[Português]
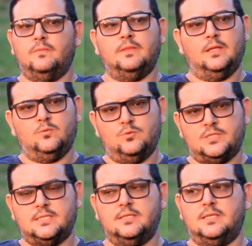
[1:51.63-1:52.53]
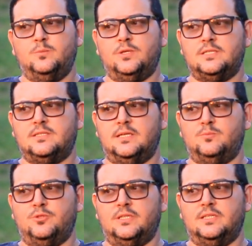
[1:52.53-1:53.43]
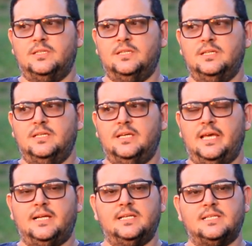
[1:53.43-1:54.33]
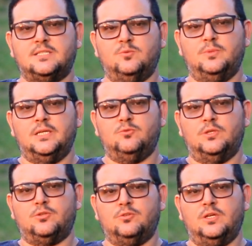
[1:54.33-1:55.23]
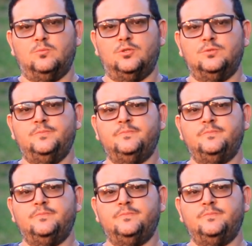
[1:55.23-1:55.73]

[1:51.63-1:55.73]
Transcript: Não usa esse termo, que esse termo é, é criação minha do Antônio Moro